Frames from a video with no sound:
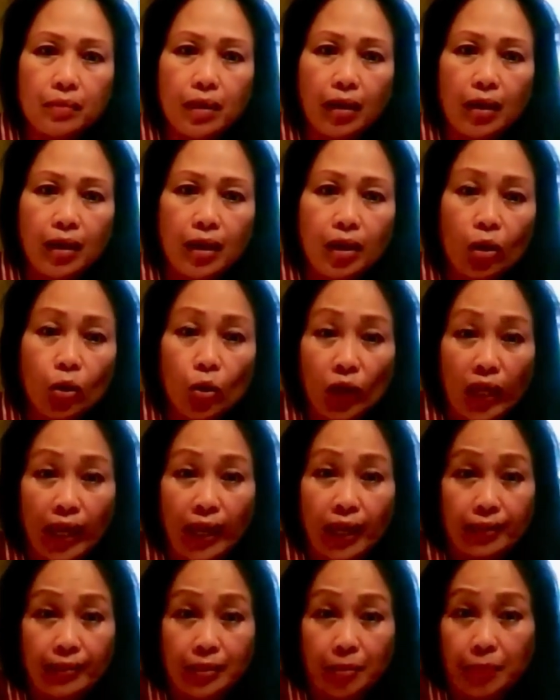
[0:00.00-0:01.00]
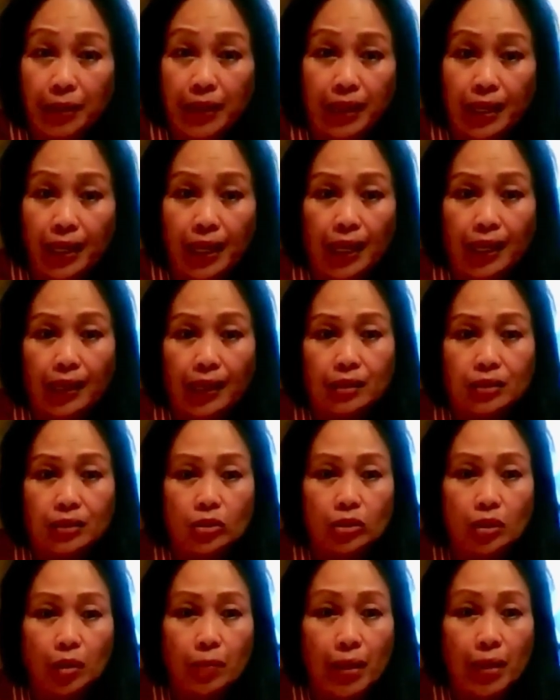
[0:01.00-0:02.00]
uh, cooking, sa baking.
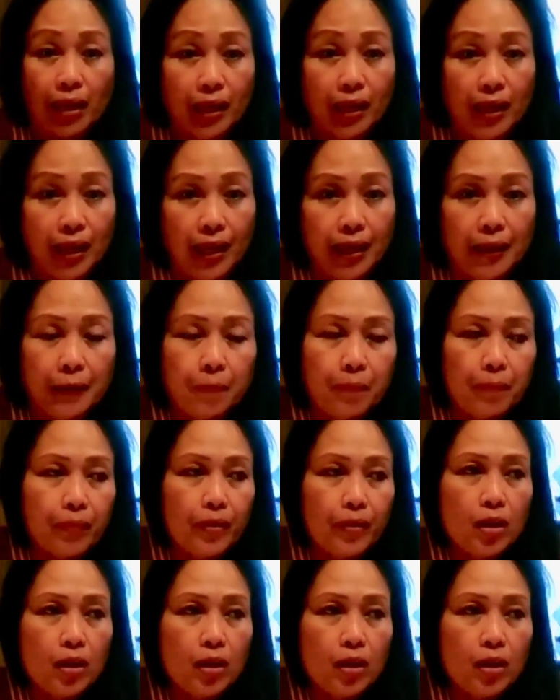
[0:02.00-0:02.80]
Sa baking. Yes.